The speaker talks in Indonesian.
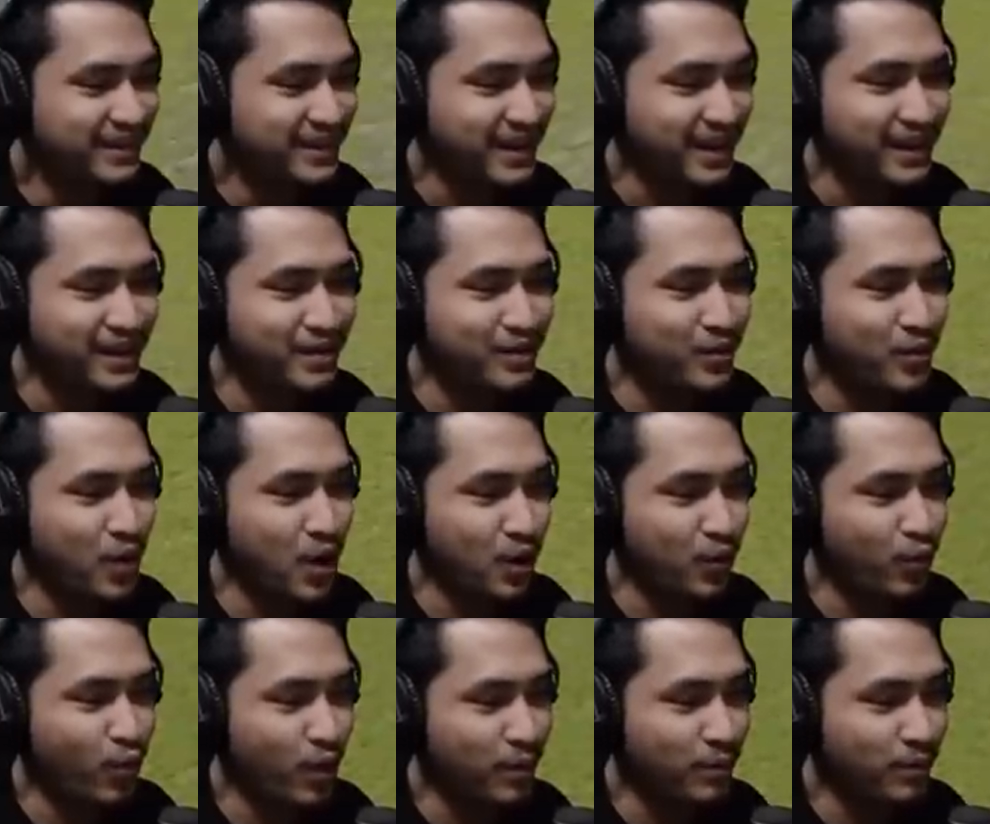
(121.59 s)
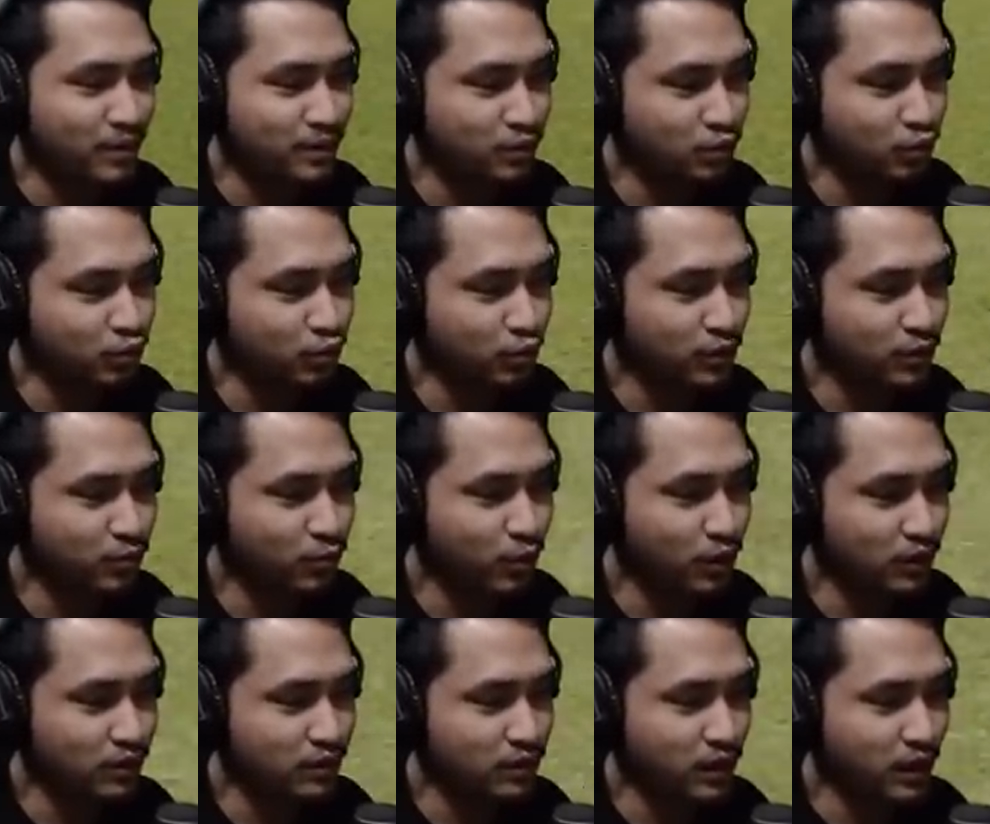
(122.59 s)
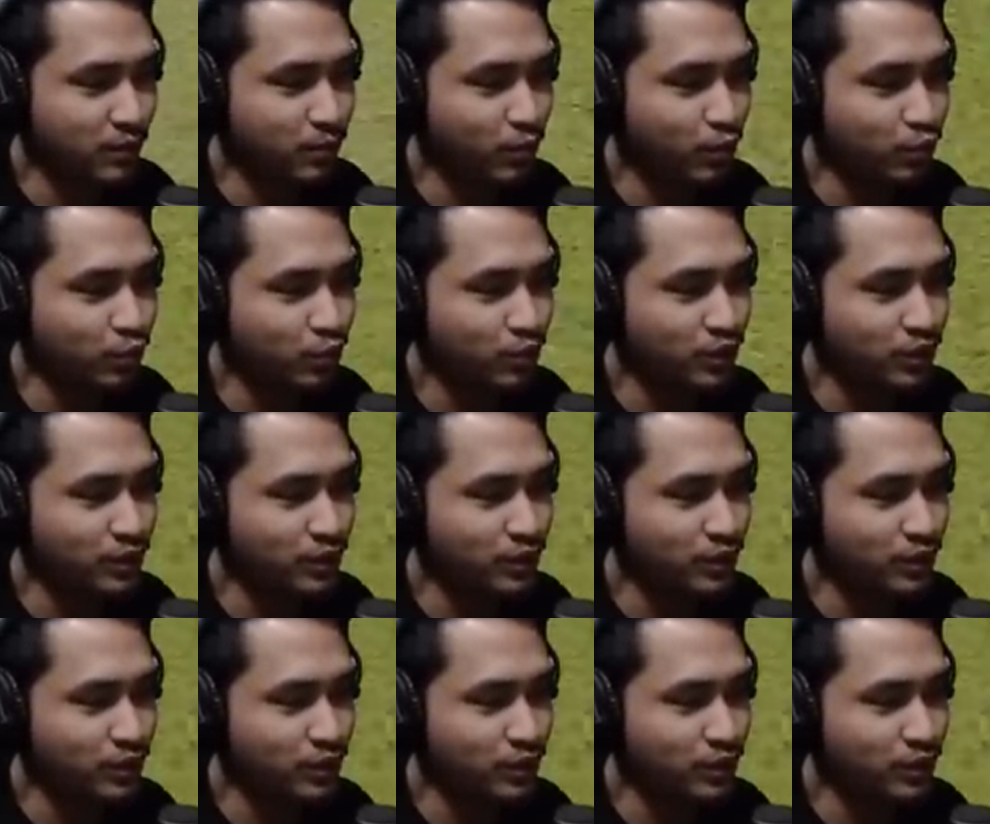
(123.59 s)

Kayaknya gue gue emang cocoknya buat naik motor deh.